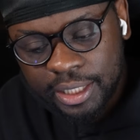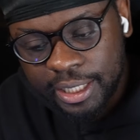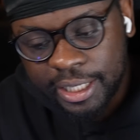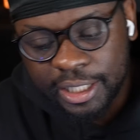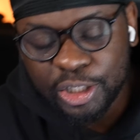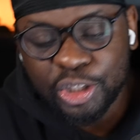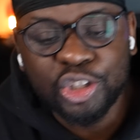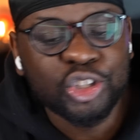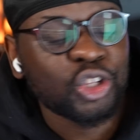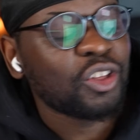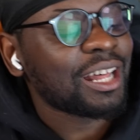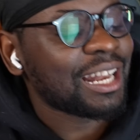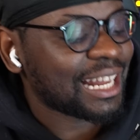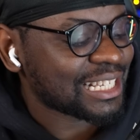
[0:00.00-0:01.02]
eh,
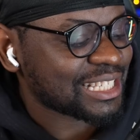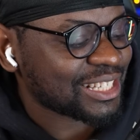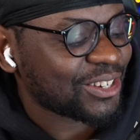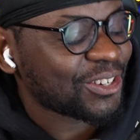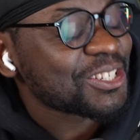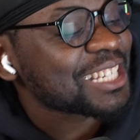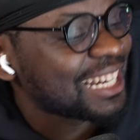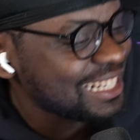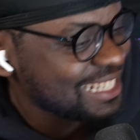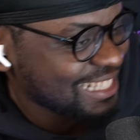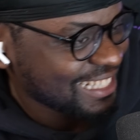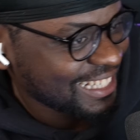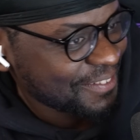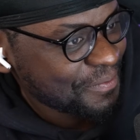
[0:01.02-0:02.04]
todas las
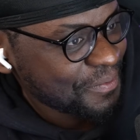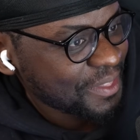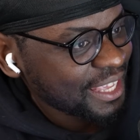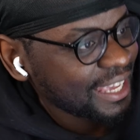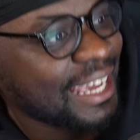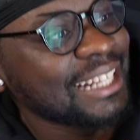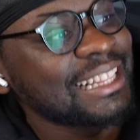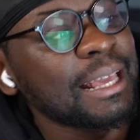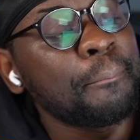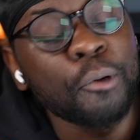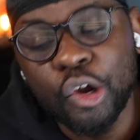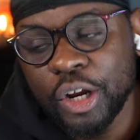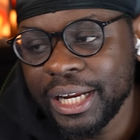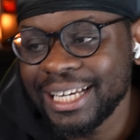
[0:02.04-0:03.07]
cosas que te
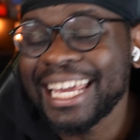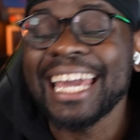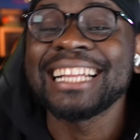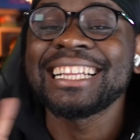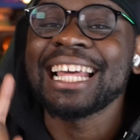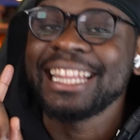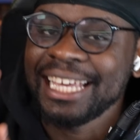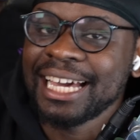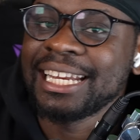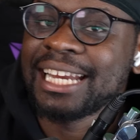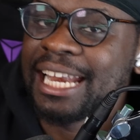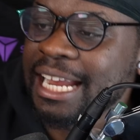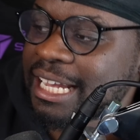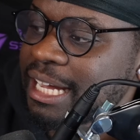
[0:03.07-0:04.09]
ponen, que te digan
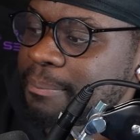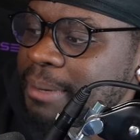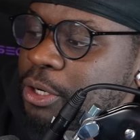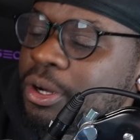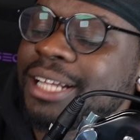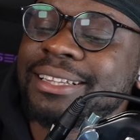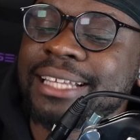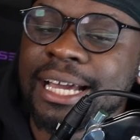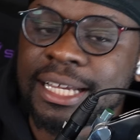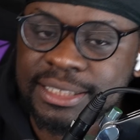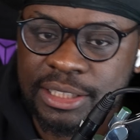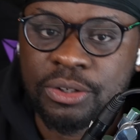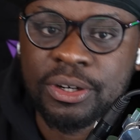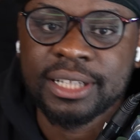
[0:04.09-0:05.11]
en la cama. No que te
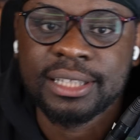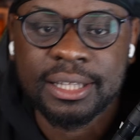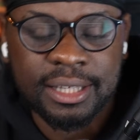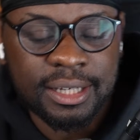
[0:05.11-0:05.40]
hagan, sino que te